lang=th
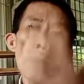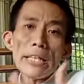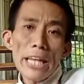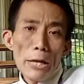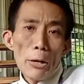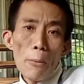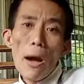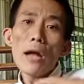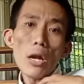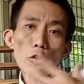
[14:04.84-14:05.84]
ต้องพัฒนาตัวเอง
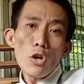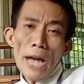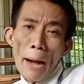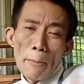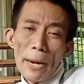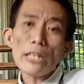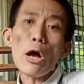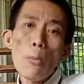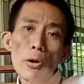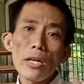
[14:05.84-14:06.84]
ว่าเราจะต้องทำอะไร
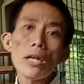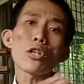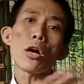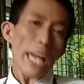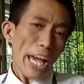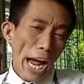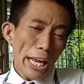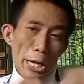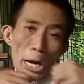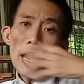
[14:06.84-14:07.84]
ต่อพรุ่งนี้เราต้องแก้ไข
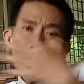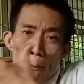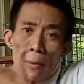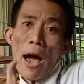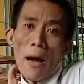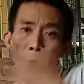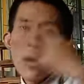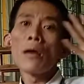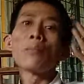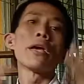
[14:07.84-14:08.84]
อะไรบ้าง
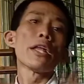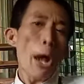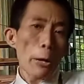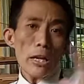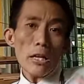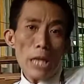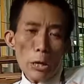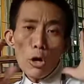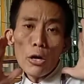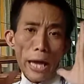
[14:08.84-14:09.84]
มีแนวคิดอะไรที่
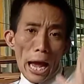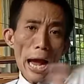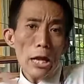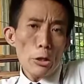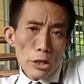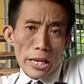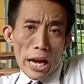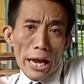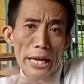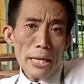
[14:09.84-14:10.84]
ต้องแก้ไขเราต้องแก้
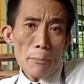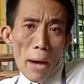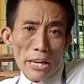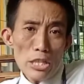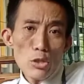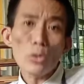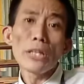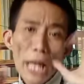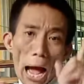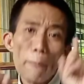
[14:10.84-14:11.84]
ไขให้ได้มากที่สุด
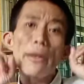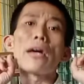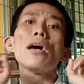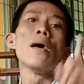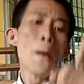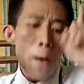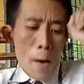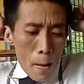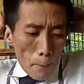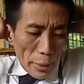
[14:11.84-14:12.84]
นะครับอันนี้คือ
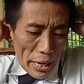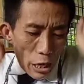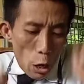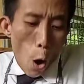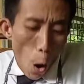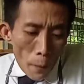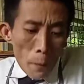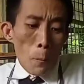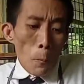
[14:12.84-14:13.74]
ประเด็นเรื่องของ